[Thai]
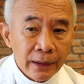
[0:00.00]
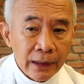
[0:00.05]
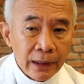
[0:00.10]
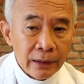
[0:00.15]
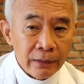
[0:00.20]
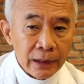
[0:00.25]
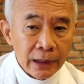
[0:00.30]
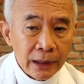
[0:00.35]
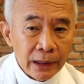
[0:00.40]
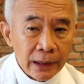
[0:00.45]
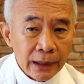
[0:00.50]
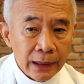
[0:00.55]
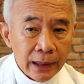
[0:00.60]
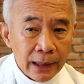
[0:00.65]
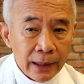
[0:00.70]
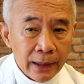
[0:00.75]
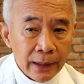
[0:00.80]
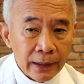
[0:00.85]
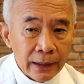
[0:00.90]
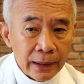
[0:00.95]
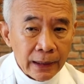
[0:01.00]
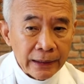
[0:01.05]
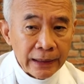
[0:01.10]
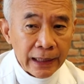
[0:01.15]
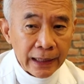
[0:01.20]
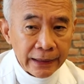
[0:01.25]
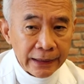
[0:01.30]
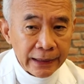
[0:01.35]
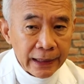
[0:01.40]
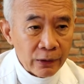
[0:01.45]
แล้วก็ข
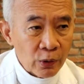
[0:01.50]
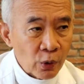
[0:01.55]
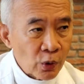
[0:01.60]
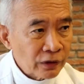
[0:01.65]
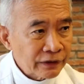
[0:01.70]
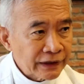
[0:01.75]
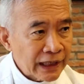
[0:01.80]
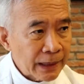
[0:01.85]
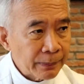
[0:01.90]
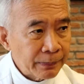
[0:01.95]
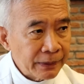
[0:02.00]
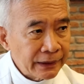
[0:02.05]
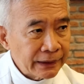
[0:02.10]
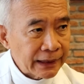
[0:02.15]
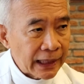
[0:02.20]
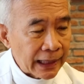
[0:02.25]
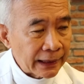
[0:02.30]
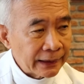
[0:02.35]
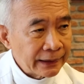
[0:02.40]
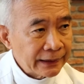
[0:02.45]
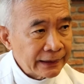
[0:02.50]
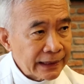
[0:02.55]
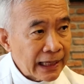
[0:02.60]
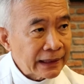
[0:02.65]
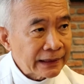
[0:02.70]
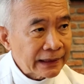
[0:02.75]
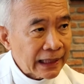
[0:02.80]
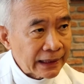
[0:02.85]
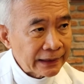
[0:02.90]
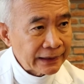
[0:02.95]
ณะนี้โครงสร้างพื้นฐาน
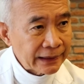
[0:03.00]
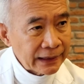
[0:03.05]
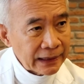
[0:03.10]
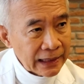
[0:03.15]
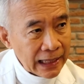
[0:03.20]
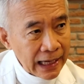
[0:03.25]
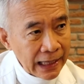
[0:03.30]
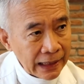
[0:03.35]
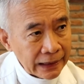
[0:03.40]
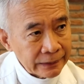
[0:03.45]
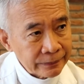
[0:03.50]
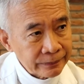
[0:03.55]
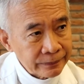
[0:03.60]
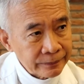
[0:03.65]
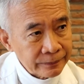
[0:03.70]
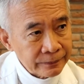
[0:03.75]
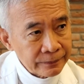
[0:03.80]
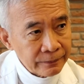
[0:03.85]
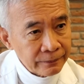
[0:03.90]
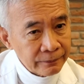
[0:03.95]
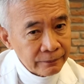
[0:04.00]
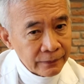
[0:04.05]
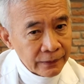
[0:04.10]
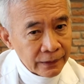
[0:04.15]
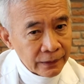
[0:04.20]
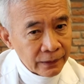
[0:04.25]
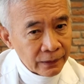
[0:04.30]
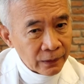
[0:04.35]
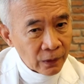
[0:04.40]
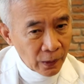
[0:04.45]
ด้านการกีฬา
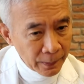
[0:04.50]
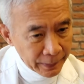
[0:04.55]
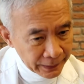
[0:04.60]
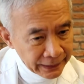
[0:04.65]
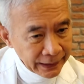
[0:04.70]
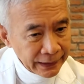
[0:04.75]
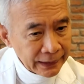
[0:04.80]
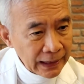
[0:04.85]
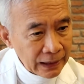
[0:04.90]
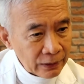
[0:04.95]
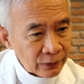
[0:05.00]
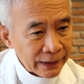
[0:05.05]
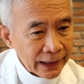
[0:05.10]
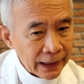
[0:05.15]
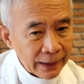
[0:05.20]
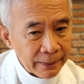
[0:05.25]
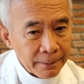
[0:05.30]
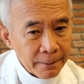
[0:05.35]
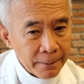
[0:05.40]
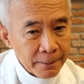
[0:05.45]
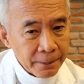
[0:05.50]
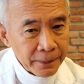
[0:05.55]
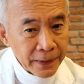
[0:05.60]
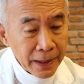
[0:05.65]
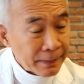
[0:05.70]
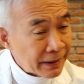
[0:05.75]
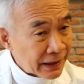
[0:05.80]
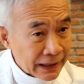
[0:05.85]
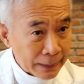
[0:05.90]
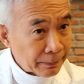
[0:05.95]
ของประเทศเราเนี่ย
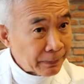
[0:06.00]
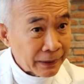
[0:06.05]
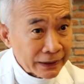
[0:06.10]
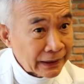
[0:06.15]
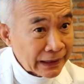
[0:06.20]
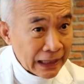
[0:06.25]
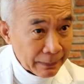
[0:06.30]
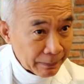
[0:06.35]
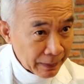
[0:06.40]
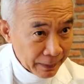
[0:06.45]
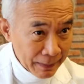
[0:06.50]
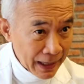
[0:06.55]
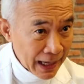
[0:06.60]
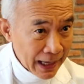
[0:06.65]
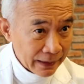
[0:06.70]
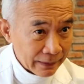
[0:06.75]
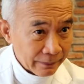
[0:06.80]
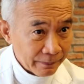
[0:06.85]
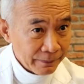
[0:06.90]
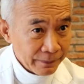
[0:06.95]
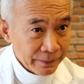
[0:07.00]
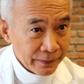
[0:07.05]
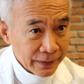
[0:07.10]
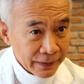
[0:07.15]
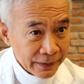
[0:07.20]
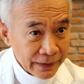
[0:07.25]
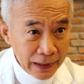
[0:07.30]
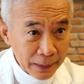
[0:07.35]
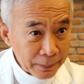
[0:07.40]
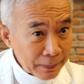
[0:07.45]
ได้มีการพัฒนาไปมาก
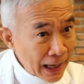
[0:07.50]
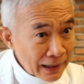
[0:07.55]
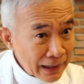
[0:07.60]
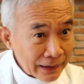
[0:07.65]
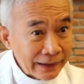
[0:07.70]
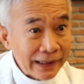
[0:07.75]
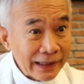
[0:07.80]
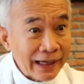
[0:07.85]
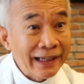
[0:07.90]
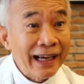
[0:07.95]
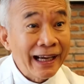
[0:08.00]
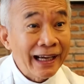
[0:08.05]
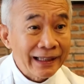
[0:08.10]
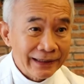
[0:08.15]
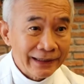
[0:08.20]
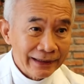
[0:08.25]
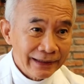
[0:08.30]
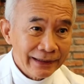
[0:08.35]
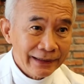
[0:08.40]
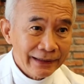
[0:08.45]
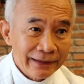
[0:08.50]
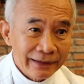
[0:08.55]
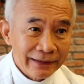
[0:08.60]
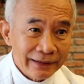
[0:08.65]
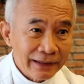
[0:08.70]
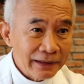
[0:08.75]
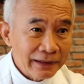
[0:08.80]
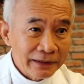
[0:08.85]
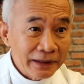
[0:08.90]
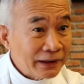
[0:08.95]
อย่างภาคเหนือเนี่ย
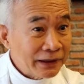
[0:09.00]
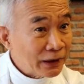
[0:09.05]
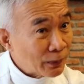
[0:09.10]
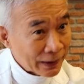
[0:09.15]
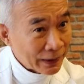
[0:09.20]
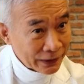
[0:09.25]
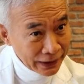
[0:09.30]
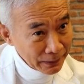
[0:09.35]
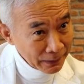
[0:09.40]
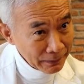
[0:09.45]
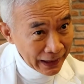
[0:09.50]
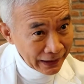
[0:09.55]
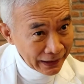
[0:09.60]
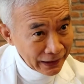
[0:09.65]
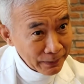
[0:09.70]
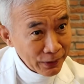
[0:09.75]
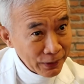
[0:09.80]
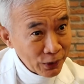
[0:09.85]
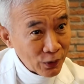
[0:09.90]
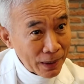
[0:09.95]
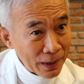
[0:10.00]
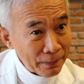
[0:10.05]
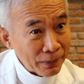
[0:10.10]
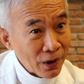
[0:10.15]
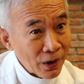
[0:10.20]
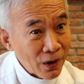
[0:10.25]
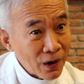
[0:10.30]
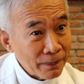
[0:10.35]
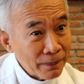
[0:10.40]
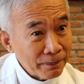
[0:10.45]
ก็ที่จังหวัดเชียงใหม่ก็มีความพ
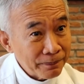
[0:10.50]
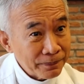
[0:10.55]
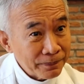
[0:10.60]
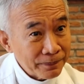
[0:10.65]
ร้อม